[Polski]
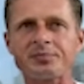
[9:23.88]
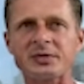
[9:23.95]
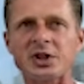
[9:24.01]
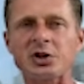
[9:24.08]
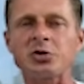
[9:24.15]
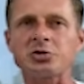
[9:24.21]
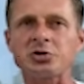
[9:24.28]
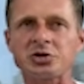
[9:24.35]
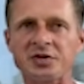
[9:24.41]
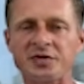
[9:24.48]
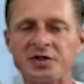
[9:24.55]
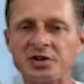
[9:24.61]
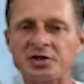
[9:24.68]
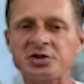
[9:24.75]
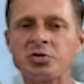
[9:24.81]
tego, co się
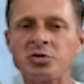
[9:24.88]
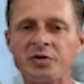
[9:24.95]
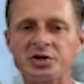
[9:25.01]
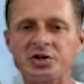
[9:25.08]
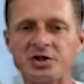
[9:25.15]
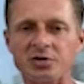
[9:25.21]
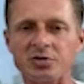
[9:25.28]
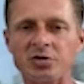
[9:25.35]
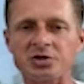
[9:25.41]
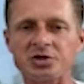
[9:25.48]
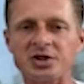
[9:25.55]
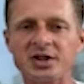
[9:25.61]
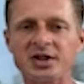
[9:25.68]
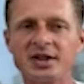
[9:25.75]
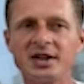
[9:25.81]
wydarzyło właśnie na
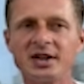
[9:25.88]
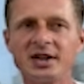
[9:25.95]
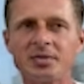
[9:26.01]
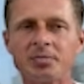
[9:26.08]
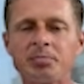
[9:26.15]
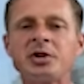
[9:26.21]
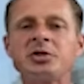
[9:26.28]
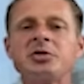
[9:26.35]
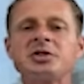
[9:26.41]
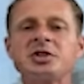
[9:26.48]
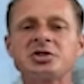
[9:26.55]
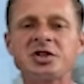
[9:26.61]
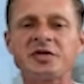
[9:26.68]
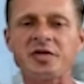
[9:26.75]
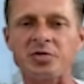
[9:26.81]
korcie, będąc
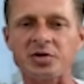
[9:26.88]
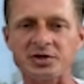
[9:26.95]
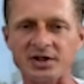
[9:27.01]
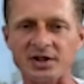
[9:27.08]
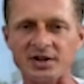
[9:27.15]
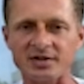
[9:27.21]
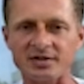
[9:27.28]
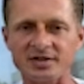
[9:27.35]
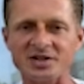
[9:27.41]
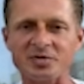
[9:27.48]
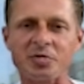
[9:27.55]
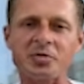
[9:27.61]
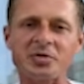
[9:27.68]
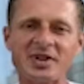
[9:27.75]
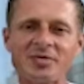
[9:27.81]
jeszcze w emocjach. Nie
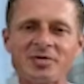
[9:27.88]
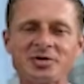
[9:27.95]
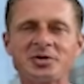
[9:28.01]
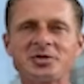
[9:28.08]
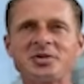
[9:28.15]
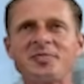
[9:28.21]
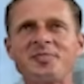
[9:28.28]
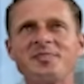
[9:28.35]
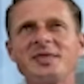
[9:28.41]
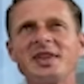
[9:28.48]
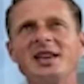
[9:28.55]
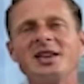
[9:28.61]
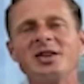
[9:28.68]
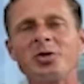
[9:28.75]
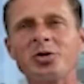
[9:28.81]
zapominajmy, że to są
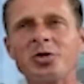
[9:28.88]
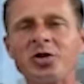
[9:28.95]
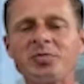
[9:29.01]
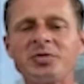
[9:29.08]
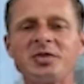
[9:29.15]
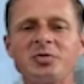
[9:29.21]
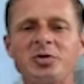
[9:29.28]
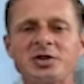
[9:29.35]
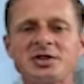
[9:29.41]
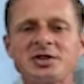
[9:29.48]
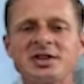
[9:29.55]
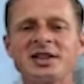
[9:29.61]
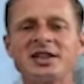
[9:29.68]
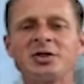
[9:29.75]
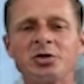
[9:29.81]
ogromne
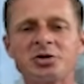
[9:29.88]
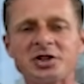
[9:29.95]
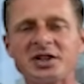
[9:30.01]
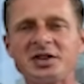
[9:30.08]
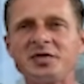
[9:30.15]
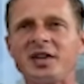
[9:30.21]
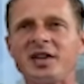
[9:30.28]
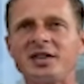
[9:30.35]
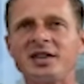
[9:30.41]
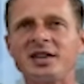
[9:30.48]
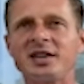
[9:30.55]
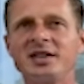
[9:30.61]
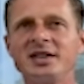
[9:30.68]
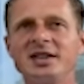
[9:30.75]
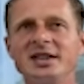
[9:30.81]
emocje,
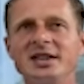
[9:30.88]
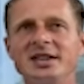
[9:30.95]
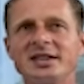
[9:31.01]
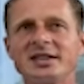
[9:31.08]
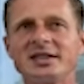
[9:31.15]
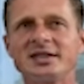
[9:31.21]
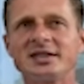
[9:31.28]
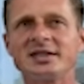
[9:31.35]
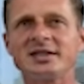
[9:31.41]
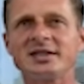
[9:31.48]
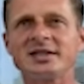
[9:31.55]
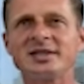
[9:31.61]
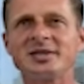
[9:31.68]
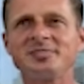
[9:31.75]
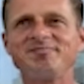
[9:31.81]
oczekiwania.
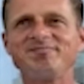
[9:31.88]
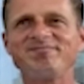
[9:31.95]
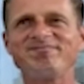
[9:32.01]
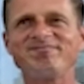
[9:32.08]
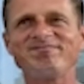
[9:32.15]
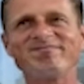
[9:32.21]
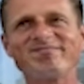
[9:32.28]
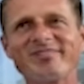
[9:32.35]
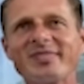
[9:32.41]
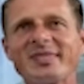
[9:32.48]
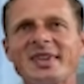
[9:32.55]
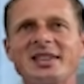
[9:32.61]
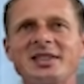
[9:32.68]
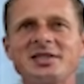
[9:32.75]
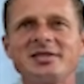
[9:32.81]
Y,
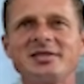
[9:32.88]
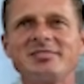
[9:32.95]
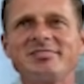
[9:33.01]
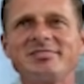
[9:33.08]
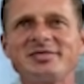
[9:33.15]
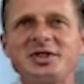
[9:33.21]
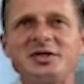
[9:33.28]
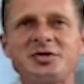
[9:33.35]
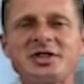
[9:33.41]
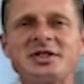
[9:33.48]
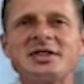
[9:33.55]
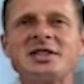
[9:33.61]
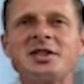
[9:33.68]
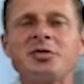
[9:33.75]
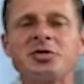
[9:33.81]
ci
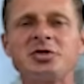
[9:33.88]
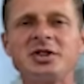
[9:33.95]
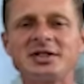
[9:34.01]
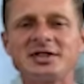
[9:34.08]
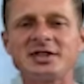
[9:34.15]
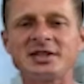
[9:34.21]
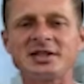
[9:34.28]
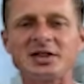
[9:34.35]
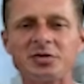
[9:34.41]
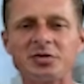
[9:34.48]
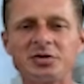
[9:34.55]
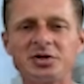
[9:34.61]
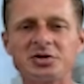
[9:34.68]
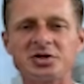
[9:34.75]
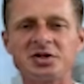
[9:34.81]
wszyscy zawodnicy,
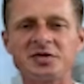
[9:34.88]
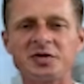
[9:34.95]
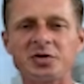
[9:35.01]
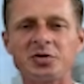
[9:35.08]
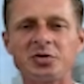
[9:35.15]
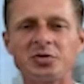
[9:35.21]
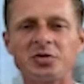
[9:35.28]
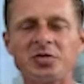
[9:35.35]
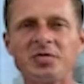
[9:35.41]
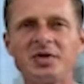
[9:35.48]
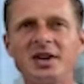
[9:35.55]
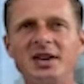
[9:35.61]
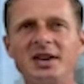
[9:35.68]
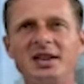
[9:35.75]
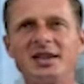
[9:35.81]
zawodniczki wykonują
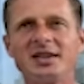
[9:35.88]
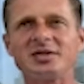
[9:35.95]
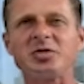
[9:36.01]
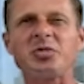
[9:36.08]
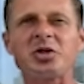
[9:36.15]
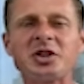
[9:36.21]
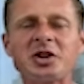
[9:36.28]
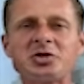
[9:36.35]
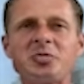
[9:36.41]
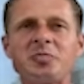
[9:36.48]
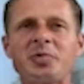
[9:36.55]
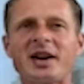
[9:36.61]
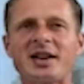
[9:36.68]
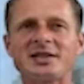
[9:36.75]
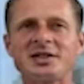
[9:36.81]
no, morderczą
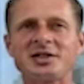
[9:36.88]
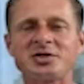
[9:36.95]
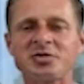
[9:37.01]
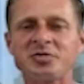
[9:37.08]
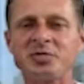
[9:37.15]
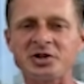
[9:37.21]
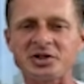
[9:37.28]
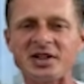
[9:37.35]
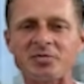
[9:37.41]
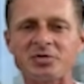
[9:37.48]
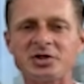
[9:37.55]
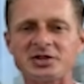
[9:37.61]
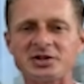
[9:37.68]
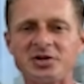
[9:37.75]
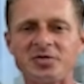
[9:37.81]
pracę, żeby być tam,
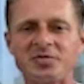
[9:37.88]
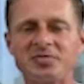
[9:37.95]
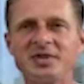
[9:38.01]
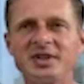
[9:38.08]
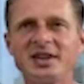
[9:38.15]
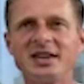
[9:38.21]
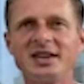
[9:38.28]
gdzie są